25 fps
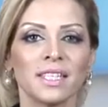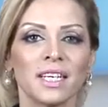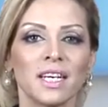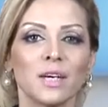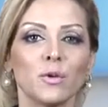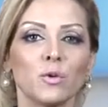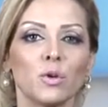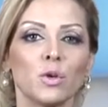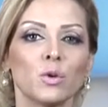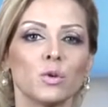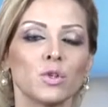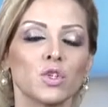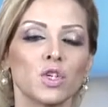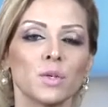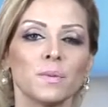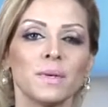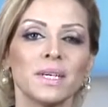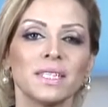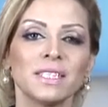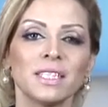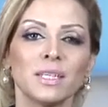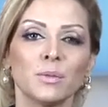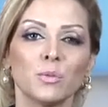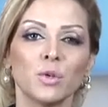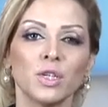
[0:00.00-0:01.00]
تناول
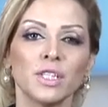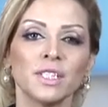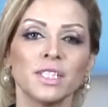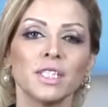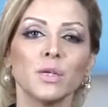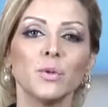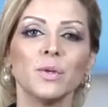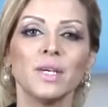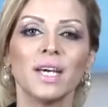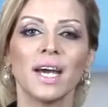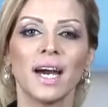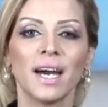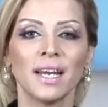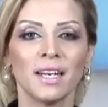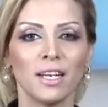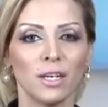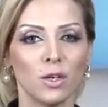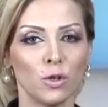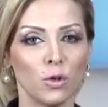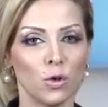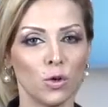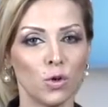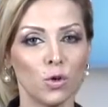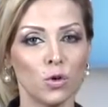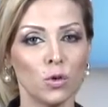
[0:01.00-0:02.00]
الوجبات المحتوية على
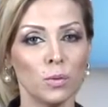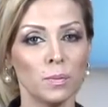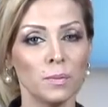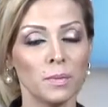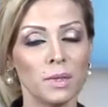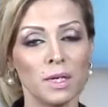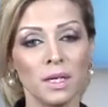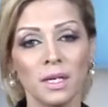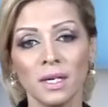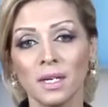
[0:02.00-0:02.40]
اللحوم